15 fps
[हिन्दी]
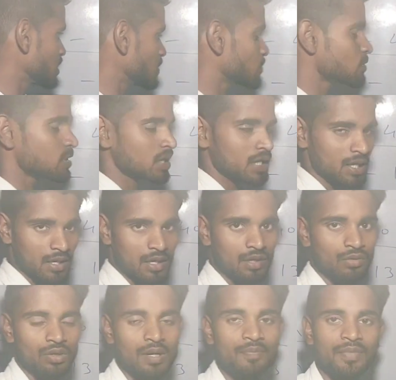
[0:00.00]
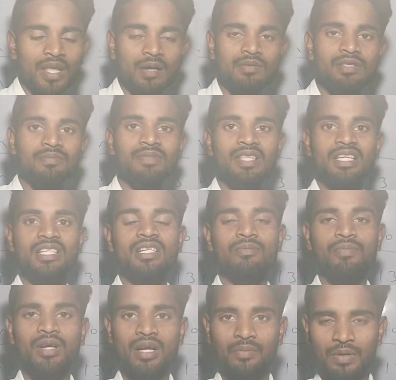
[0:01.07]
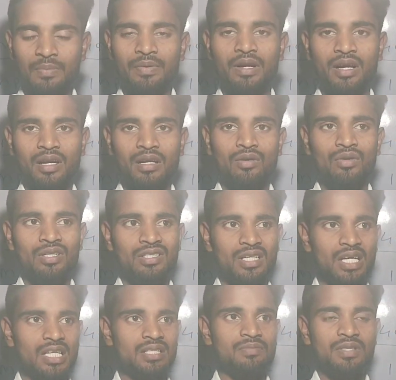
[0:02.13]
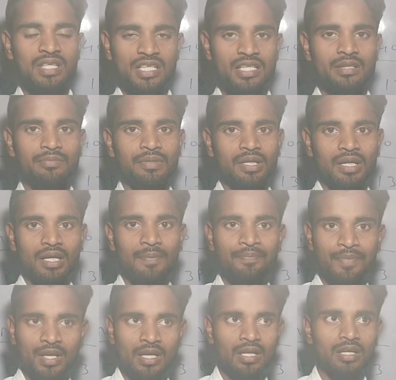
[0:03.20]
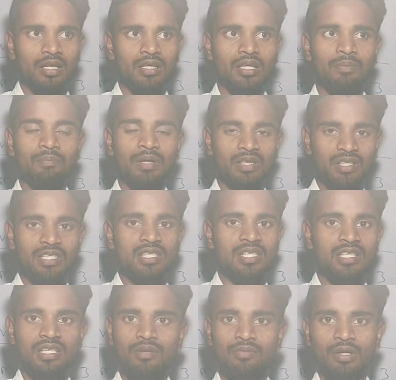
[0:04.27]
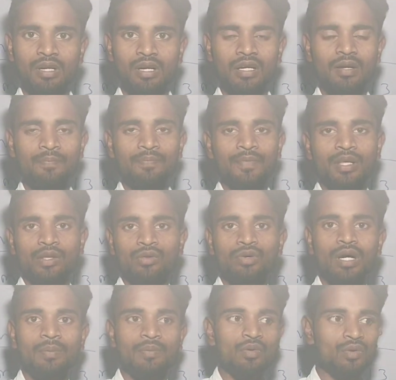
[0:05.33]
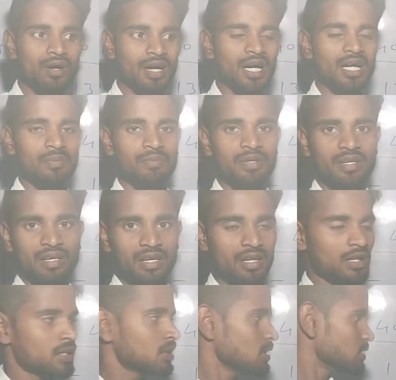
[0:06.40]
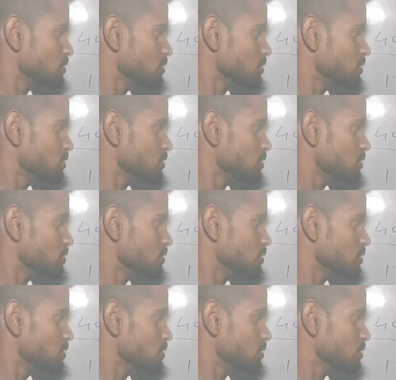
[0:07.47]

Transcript: लिए आपको क्या करना होगा कम से कम तीस नंबर का पेपर करना होगा चालीस में तीस नंबर का या पच्चीस तीस नंबर का तो आपको काट पीट करके